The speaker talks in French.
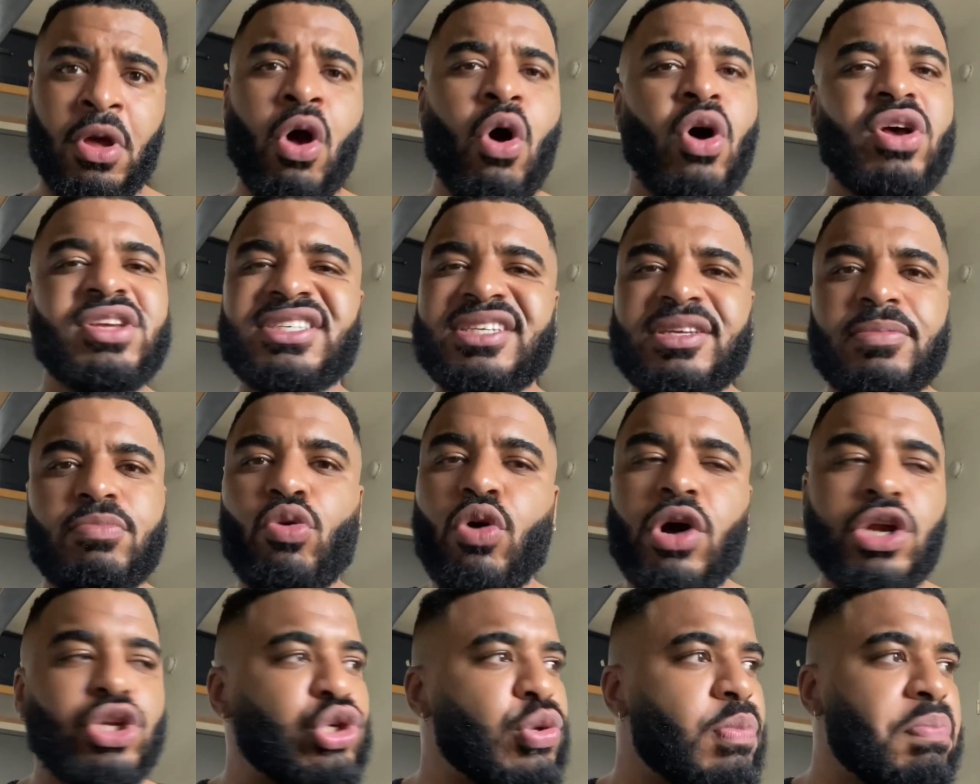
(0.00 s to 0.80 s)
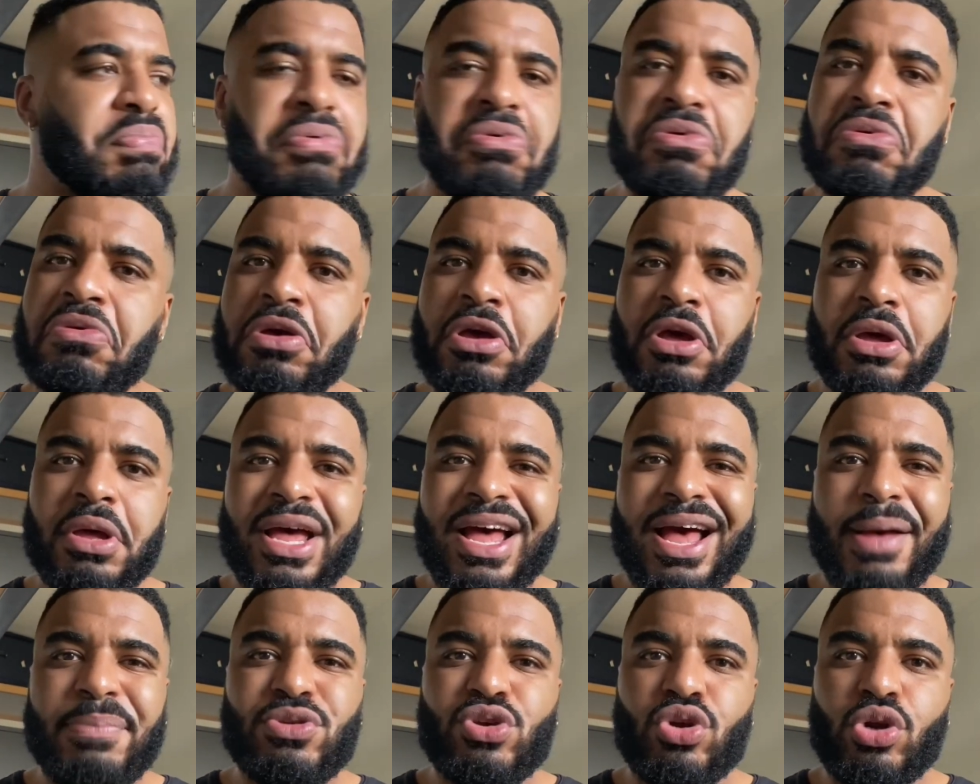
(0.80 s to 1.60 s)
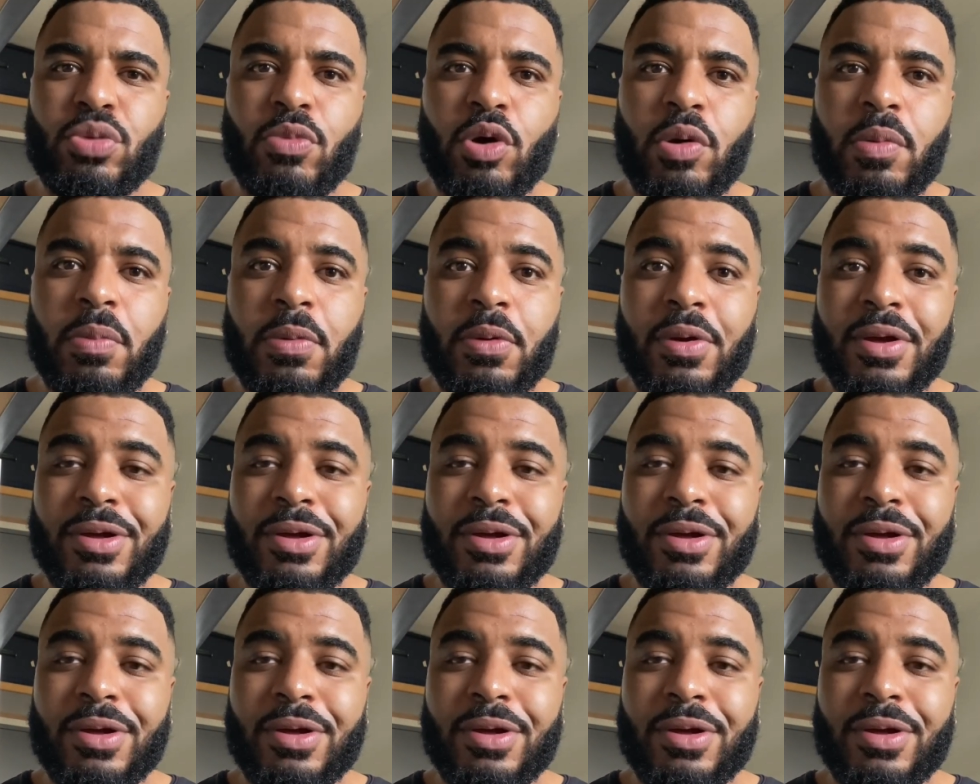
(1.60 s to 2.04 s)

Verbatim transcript: En six mois, tu peux absolument